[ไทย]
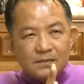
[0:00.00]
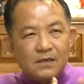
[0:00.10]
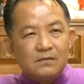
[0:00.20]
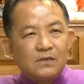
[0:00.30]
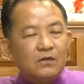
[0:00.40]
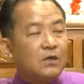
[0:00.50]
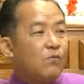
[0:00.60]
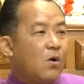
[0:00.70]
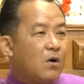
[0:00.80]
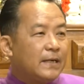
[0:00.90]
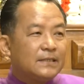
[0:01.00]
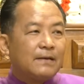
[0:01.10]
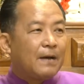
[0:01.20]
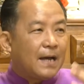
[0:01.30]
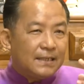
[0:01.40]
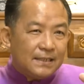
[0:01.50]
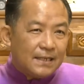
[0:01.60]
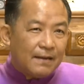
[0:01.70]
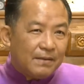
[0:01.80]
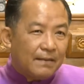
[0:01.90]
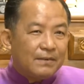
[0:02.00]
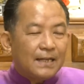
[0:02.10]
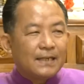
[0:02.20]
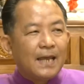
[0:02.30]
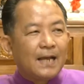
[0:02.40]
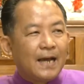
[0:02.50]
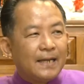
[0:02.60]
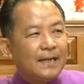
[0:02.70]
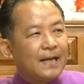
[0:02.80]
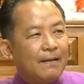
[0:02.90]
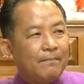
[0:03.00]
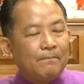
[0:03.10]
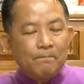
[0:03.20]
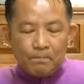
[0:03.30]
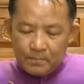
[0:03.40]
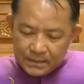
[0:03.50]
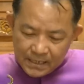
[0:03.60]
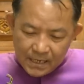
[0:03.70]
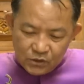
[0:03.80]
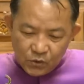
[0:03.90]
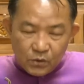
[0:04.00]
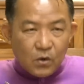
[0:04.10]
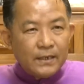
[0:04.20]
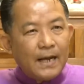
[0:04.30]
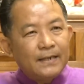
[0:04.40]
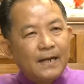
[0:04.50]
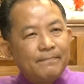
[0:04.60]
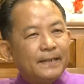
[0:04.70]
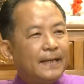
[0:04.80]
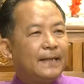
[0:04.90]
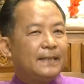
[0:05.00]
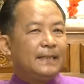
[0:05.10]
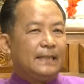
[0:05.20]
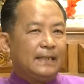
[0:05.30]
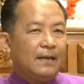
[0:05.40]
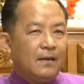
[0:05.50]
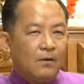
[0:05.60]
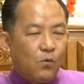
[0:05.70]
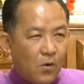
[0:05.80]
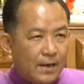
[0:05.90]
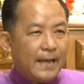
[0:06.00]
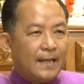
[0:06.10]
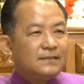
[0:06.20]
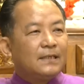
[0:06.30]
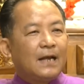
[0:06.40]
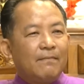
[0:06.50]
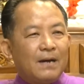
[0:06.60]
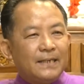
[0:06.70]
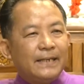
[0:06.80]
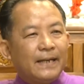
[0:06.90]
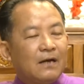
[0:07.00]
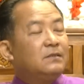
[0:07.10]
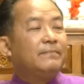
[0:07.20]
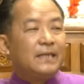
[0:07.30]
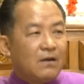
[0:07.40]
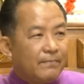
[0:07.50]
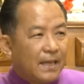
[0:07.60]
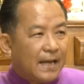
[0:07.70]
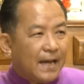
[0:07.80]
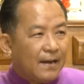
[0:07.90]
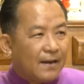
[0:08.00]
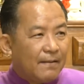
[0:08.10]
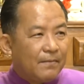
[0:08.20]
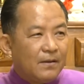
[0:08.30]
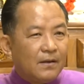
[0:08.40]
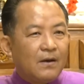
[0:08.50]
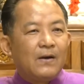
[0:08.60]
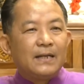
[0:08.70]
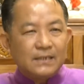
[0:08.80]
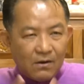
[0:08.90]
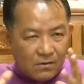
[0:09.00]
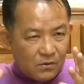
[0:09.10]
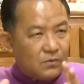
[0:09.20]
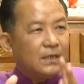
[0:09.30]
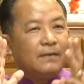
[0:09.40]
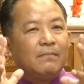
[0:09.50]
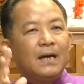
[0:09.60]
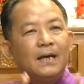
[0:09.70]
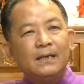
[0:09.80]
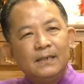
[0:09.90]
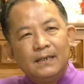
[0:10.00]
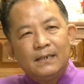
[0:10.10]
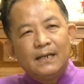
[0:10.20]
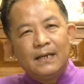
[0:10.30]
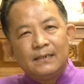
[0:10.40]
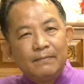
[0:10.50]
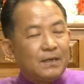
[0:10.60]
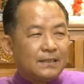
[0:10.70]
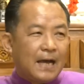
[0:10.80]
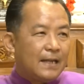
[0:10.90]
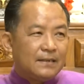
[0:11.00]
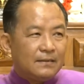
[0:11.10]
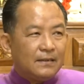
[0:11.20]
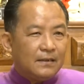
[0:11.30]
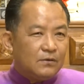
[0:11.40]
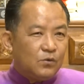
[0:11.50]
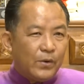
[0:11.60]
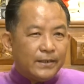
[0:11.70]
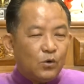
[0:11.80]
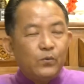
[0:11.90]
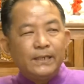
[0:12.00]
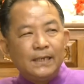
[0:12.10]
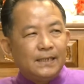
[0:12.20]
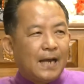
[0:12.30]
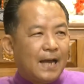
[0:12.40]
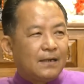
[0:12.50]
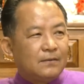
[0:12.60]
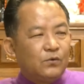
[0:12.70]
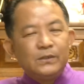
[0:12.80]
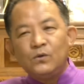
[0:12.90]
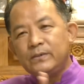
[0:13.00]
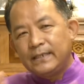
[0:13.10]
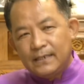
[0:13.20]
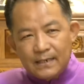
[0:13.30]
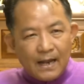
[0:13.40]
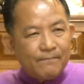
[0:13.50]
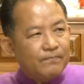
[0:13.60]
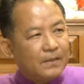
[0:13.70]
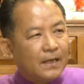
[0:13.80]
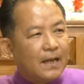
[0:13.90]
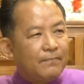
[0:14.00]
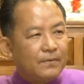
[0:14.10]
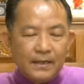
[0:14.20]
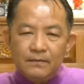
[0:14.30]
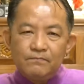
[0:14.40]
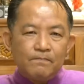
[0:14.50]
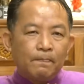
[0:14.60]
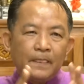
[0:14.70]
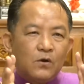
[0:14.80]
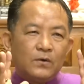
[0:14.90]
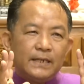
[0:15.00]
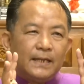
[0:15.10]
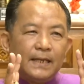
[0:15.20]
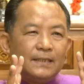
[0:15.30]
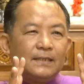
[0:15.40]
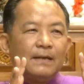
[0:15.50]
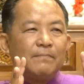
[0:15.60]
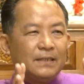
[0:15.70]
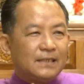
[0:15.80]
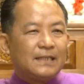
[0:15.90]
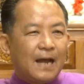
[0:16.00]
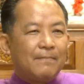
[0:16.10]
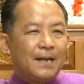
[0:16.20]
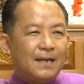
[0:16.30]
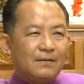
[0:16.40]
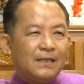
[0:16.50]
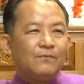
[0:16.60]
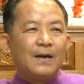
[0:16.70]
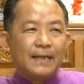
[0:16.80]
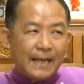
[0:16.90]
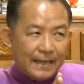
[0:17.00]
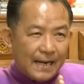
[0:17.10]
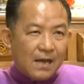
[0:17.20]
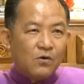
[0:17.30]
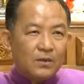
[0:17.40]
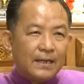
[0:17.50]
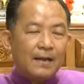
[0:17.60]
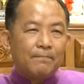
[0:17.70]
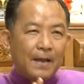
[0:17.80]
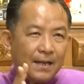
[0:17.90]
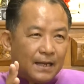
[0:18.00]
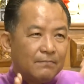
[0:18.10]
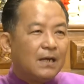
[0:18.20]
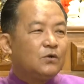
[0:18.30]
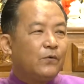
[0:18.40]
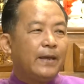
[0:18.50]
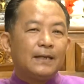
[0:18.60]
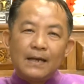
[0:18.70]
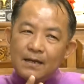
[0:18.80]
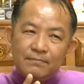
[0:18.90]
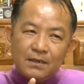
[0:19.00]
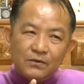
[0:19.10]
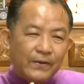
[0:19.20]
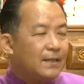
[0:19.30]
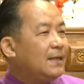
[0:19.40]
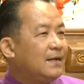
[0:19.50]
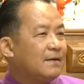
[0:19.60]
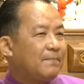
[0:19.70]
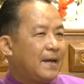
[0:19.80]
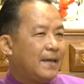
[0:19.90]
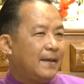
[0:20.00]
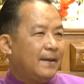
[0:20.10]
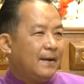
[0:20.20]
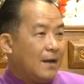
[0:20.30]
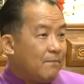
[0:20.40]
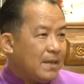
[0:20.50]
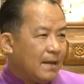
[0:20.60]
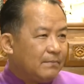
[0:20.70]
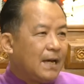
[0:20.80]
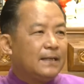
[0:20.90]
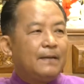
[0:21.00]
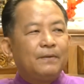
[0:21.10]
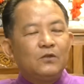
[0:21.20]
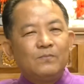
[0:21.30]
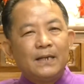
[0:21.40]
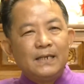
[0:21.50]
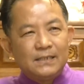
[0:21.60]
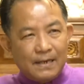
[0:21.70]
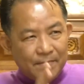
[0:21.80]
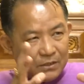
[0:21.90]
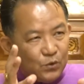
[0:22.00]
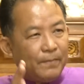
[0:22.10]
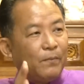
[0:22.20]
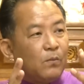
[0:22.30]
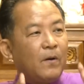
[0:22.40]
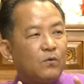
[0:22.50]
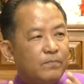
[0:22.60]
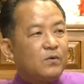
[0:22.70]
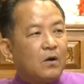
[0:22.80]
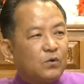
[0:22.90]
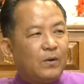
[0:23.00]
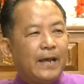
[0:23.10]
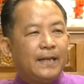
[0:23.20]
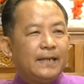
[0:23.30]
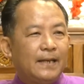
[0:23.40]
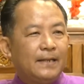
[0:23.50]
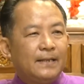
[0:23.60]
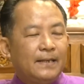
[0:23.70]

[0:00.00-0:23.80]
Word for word: สสสวในสภาที่จะมีอำนาจแก้ไขนะครับ ประชาชนคนไทยทั้งประเทศที่หวงเห็นสถาบันเนี่ยเขาจะไม่ยอมง่ายๆ หรอกครับ เขาอาจจะลุกขึ้นมานะฮะดำเนินการด้วยทุกวิถีทางด้วยทุกกิจกรรมนะครับนั้นคนที่คิดจะหมิ่นสถาบันแล้วคิดว่าในอนาคตนักพักการเมืองตัวเอง นักการเมืองตัวเองที่เลือกไปแล้วมีอำนาจในปัจจุบันเนี่ยจะมาช่วยปกป้องคุ้มครองดูแลเนี่ย